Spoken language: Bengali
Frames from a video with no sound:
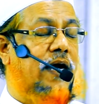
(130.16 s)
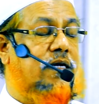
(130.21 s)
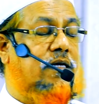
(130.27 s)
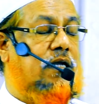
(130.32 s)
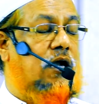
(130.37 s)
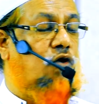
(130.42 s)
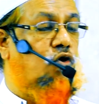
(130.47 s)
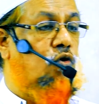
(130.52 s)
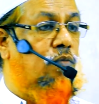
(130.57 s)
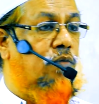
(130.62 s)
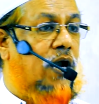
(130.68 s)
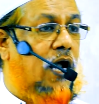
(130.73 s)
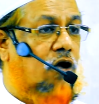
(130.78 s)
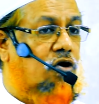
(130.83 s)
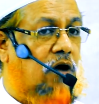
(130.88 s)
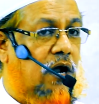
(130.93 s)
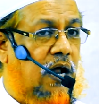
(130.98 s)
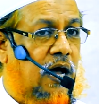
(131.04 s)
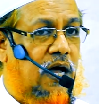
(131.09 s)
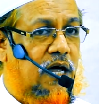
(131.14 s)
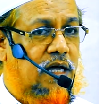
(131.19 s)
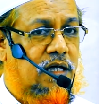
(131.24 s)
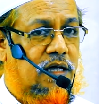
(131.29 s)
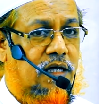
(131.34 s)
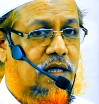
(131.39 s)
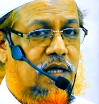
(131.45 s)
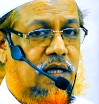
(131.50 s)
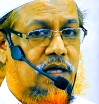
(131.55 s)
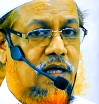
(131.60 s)
একটা ওমরা করা
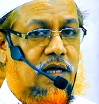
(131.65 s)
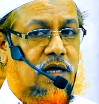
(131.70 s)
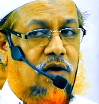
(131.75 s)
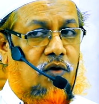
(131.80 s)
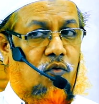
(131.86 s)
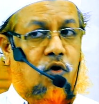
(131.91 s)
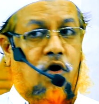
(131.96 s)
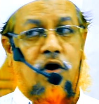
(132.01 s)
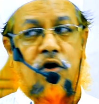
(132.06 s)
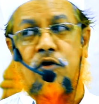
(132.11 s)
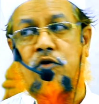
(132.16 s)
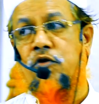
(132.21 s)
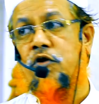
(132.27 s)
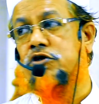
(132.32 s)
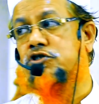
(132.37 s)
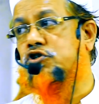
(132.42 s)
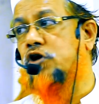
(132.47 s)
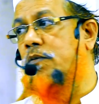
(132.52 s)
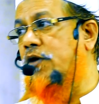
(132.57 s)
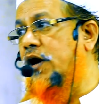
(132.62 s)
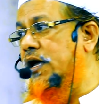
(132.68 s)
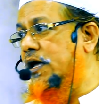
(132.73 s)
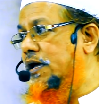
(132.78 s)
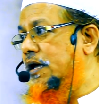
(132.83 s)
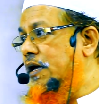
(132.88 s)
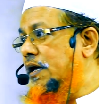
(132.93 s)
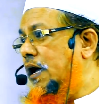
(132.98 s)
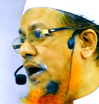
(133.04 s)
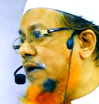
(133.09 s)
অন্য সময়
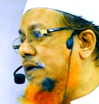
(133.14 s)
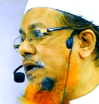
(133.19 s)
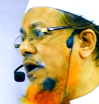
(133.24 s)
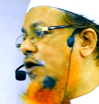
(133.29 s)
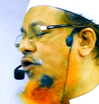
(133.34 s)
একটা